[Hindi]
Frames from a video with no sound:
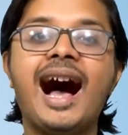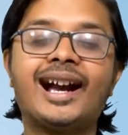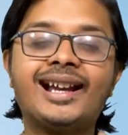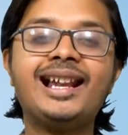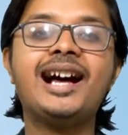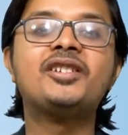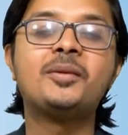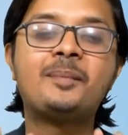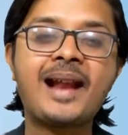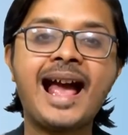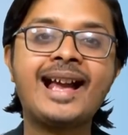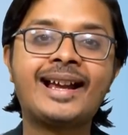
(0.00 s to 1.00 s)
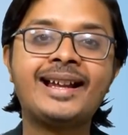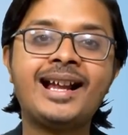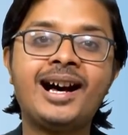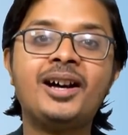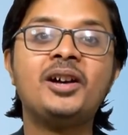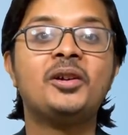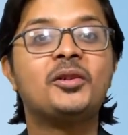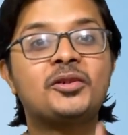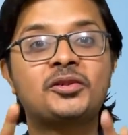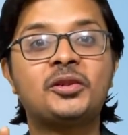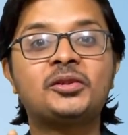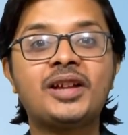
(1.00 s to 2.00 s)
अगला जो प्रैंक है ना
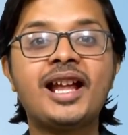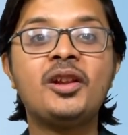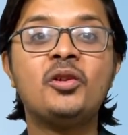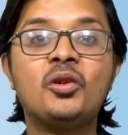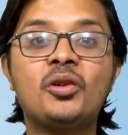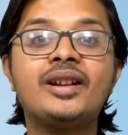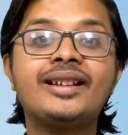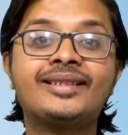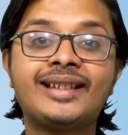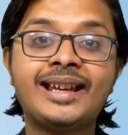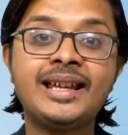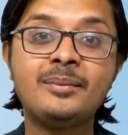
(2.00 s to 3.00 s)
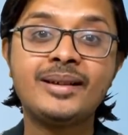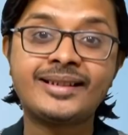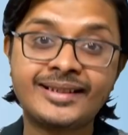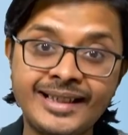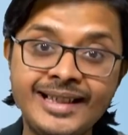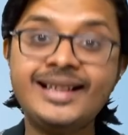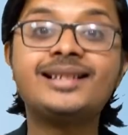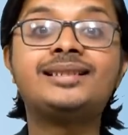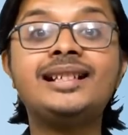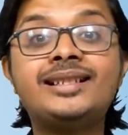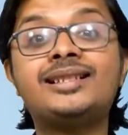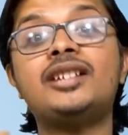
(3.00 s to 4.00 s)
उसको तो यार लोगों ने सही में
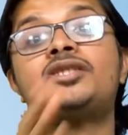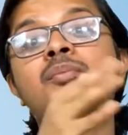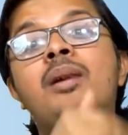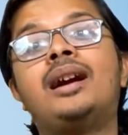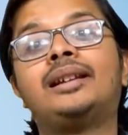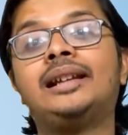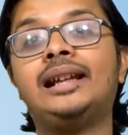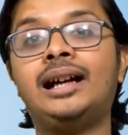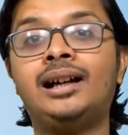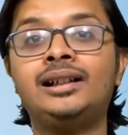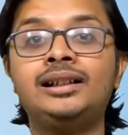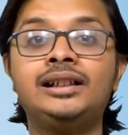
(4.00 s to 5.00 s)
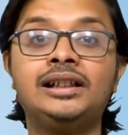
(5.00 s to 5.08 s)
सीरियसली सच मान लिया